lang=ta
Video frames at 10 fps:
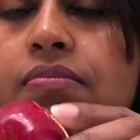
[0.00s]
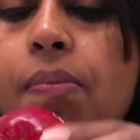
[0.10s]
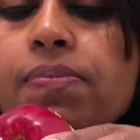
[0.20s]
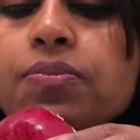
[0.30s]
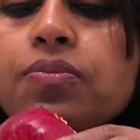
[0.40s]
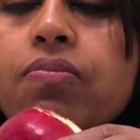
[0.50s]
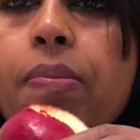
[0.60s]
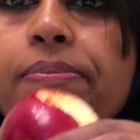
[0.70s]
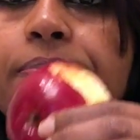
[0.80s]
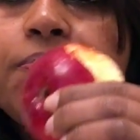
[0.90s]
இந்த
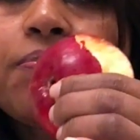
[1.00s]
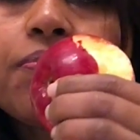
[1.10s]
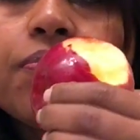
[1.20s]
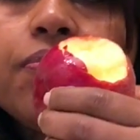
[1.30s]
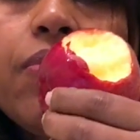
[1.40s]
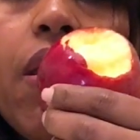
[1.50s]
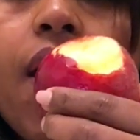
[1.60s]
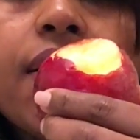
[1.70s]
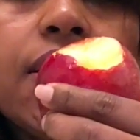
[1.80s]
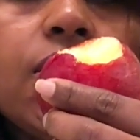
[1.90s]
வீடியோ உங்களுக்கு
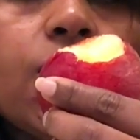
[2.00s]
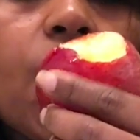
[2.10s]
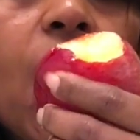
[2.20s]
பயனுள்ளதாக இருந்ததுன்னு